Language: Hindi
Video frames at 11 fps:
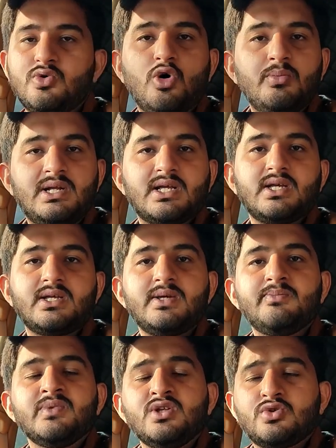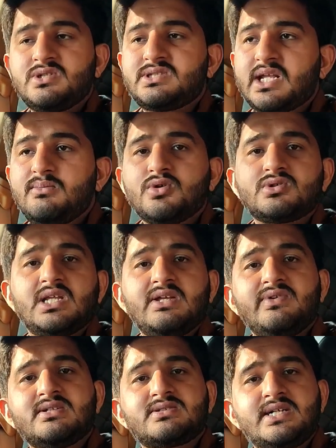गो में लगेगी तो इस तरह मुख्तलिफ
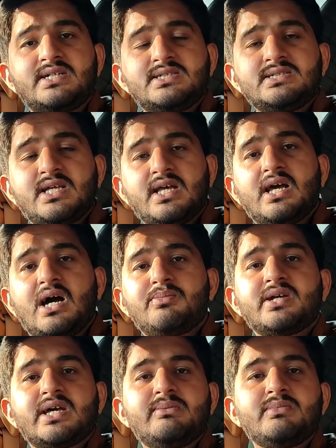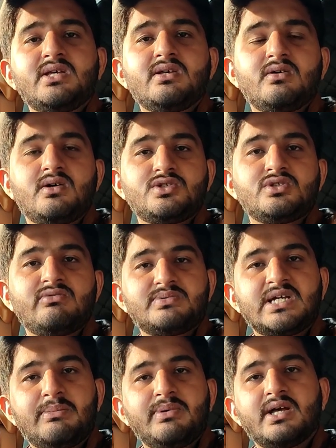ये स्ट्रेटजीज हैं आपकी करीम की जो
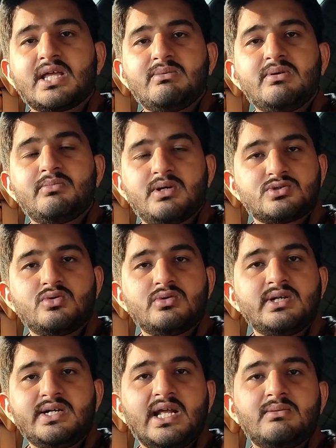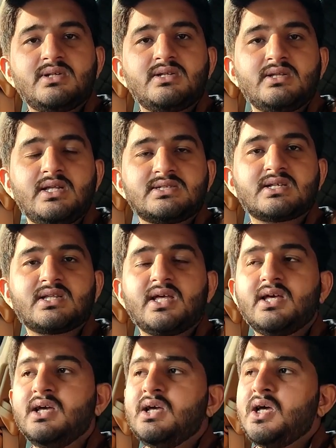वेबसाइट पे जाके भी इसको डिटेल में देख सकते
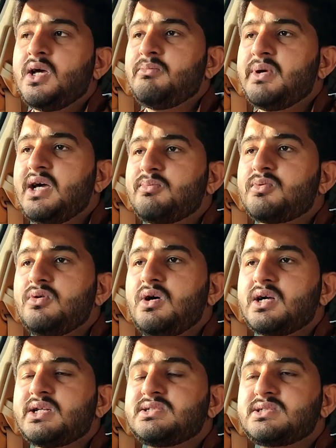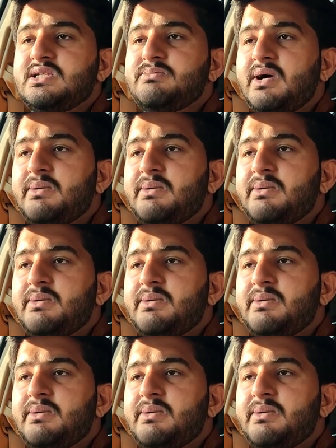हैं मैं आपको अगर इसकी